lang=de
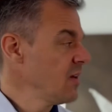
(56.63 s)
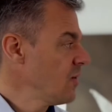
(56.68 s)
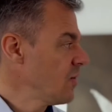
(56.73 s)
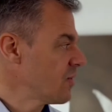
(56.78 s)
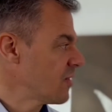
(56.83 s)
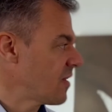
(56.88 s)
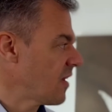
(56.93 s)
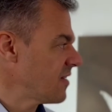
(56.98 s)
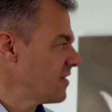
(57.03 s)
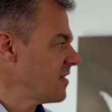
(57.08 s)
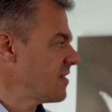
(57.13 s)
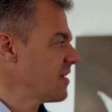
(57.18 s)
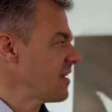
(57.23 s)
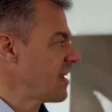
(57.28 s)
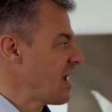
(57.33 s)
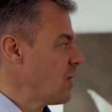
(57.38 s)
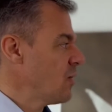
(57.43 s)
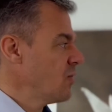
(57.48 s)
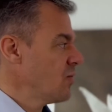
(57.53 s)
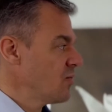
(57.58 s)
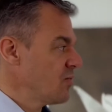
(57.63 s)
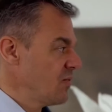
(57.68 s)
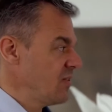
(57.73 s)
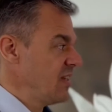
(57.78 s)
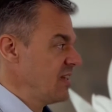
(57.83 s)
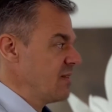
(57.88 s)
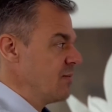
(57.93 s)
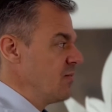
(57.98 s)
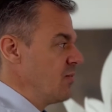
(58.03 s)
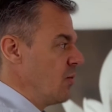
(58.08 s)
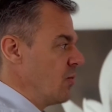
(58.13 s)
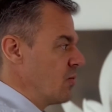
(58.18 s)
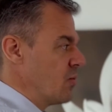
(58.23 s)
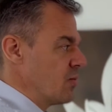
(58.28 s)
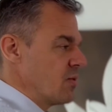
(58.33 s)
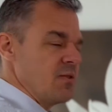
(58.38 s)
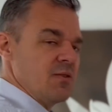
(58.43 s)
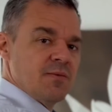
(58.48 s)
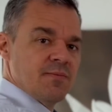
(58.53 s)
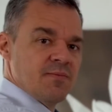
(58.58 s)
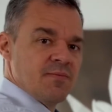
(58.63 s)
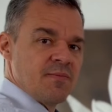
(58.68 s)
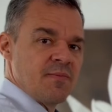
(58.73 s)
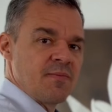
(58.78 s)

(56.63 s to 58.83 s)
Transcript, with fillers: Und das ist genau von diesem Fokus.